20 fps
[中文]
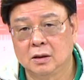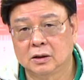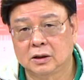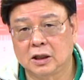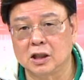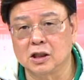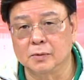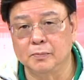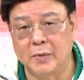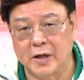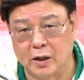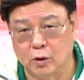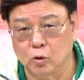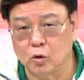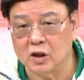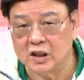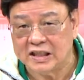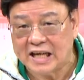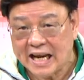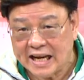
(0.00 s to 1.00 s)
但是美
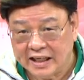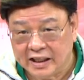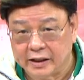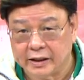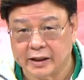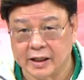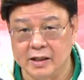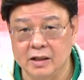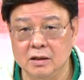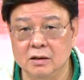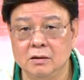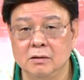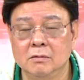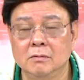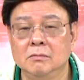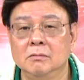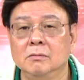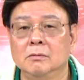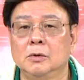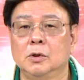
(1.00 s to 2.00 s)
国的那一根
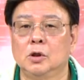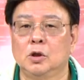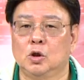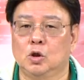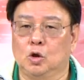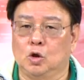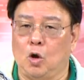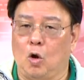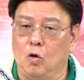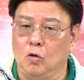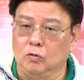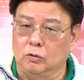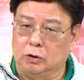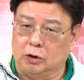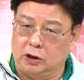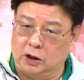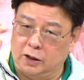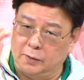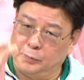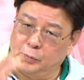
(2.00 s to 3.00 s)
从
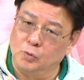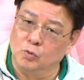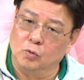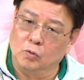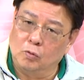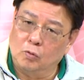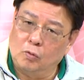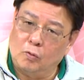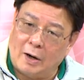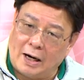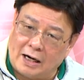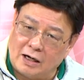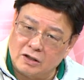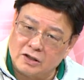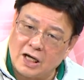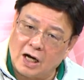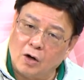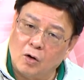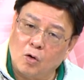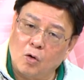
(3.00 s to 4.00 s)
底部往
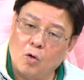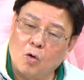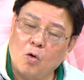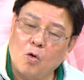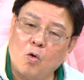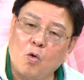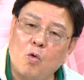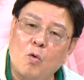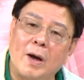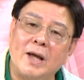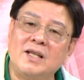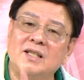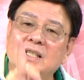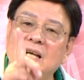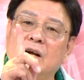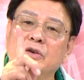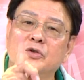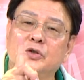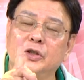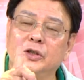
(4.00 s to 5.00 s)
上翻
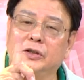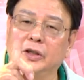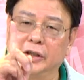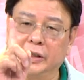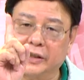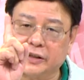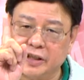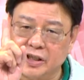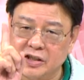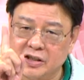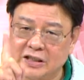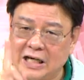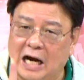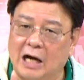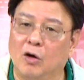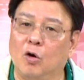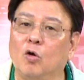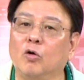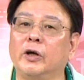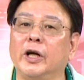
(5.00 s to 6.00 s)
上去的一根
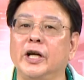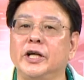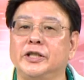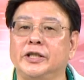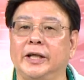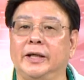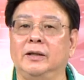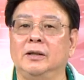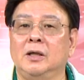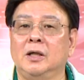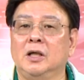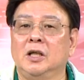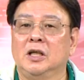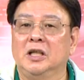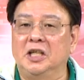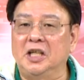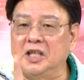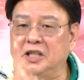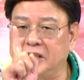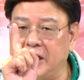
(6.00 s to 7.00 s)
长红 K 线，
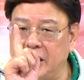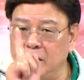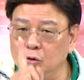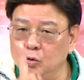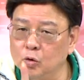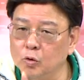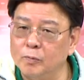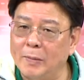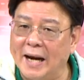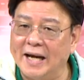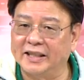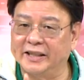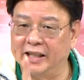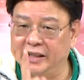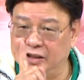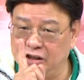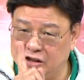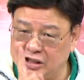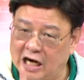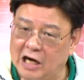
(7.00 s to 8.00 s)
一千五百
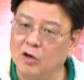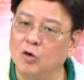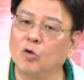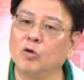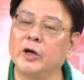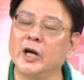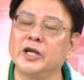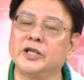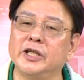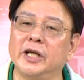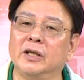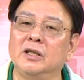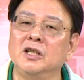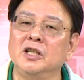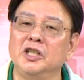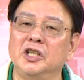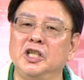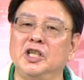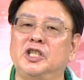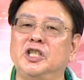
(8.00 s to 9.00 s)
点的长红 K 线
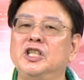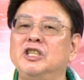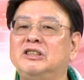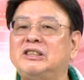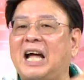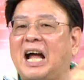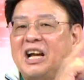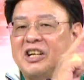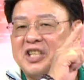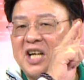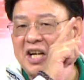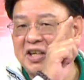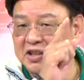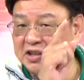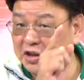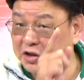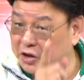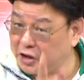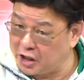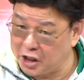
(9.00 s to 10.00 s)
已经打下这
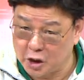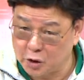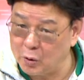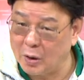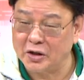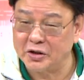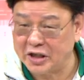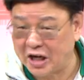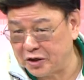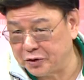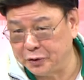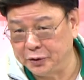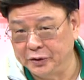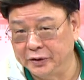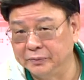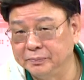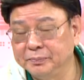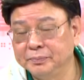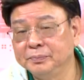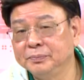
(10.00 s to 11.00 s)
个地桩下去了。